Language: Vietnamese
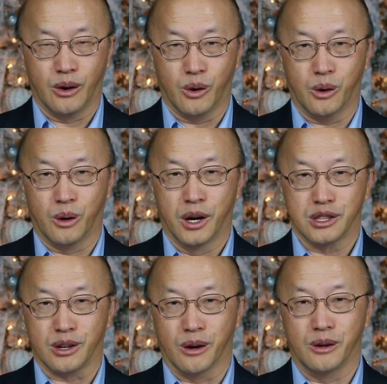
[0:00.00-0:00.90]
ô
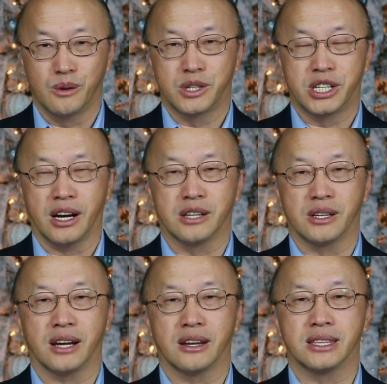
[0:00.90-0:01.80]
thầu lu sĩ hở
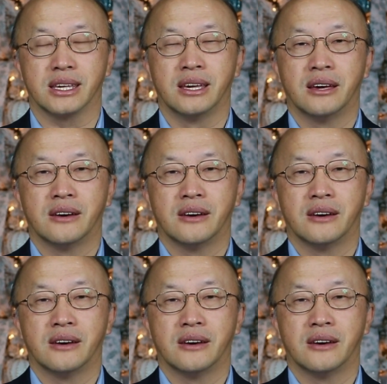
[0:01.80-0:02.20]
là hắn chị